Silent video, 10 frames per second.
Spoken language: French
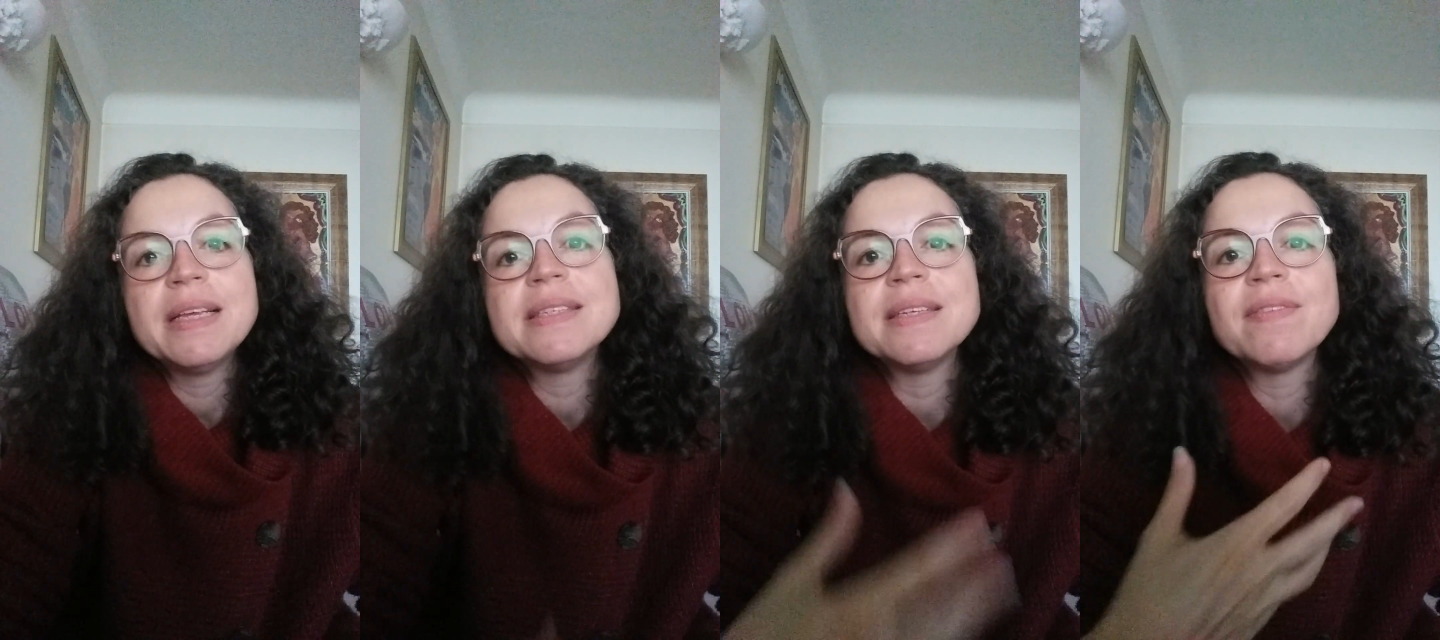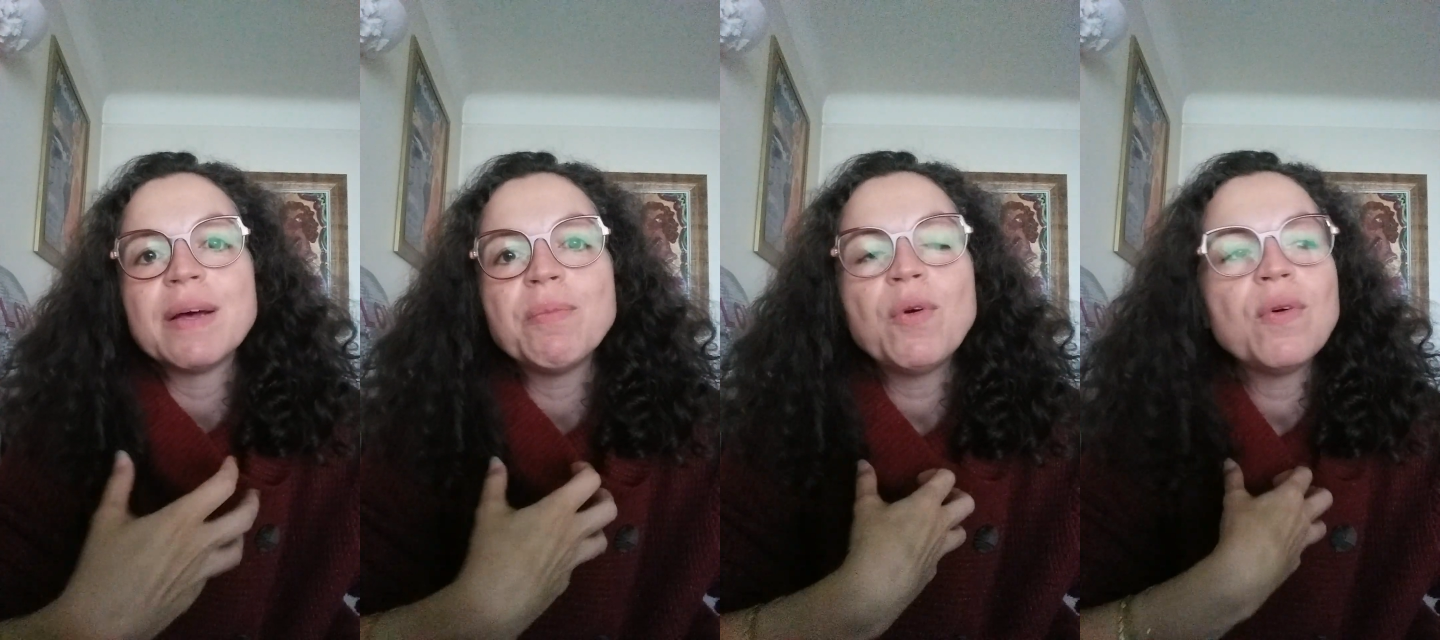C'est
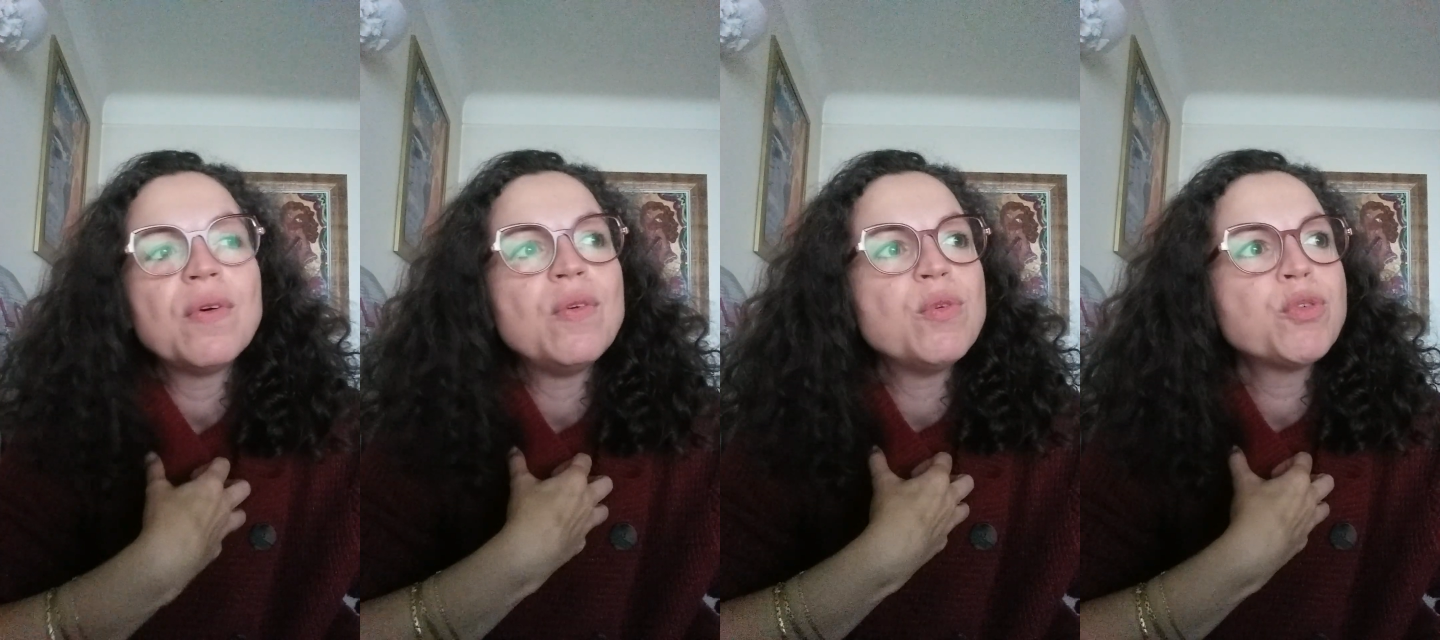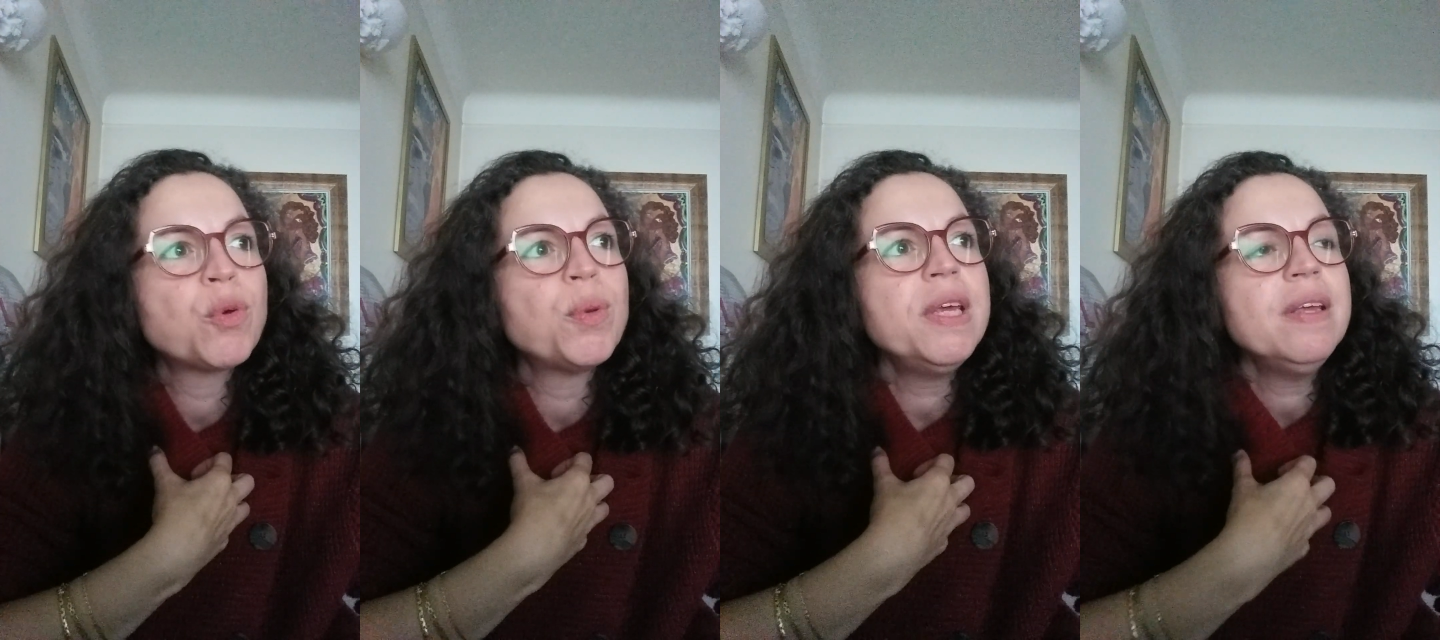vraiment le
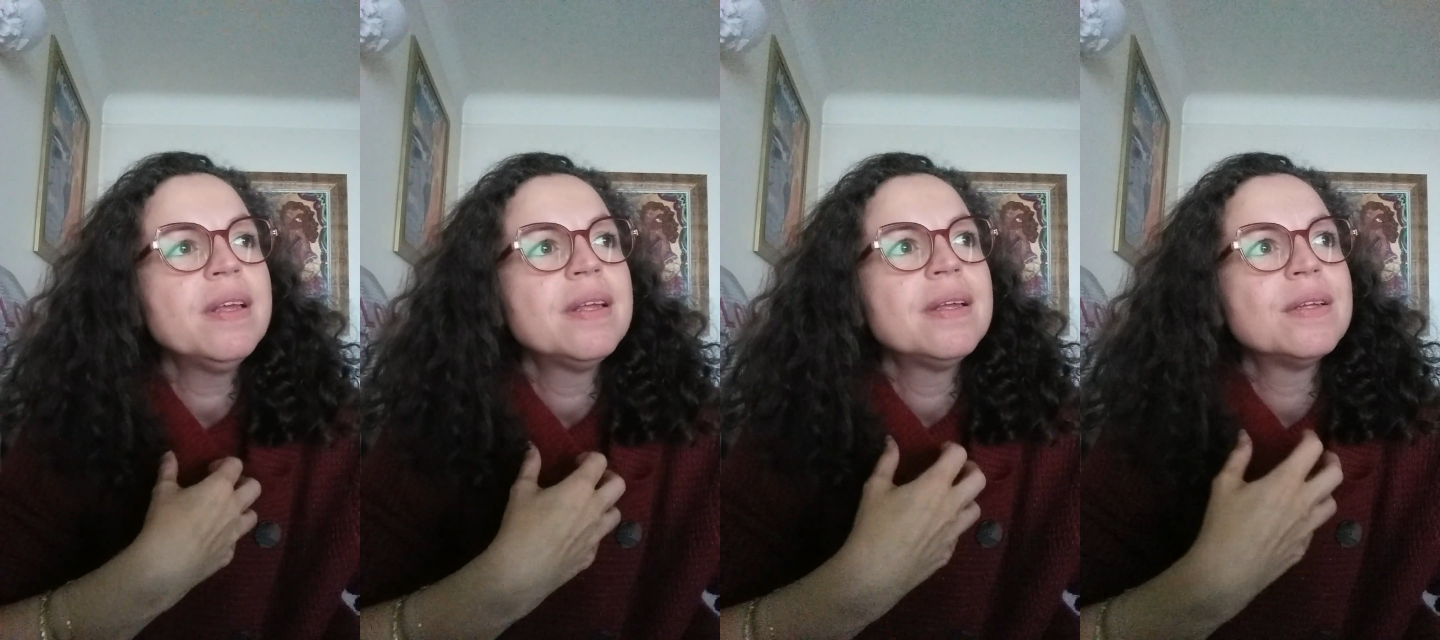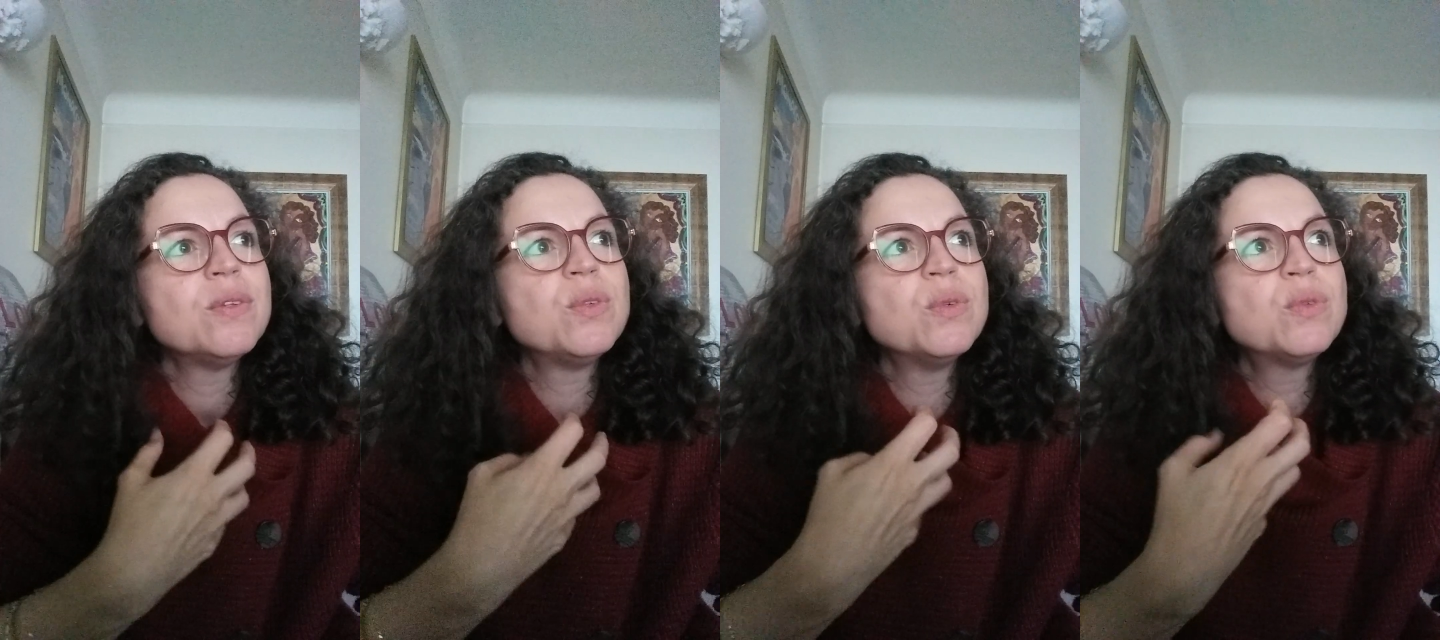fruit
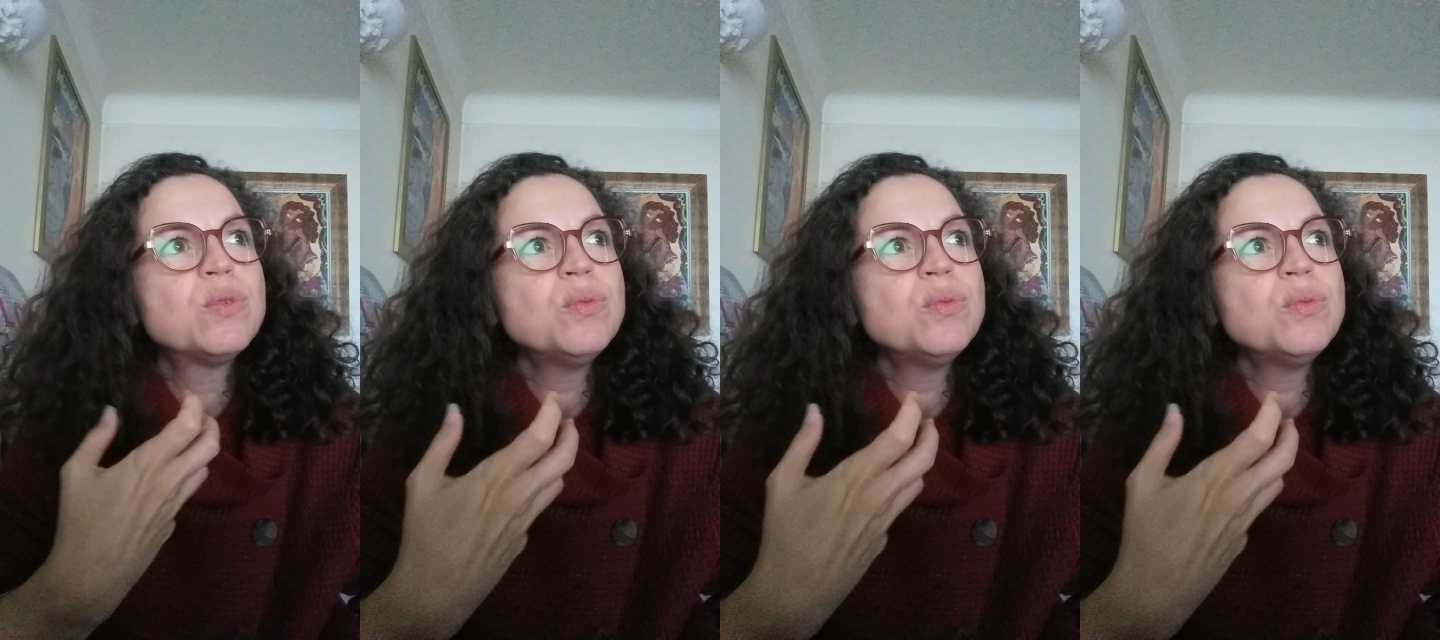de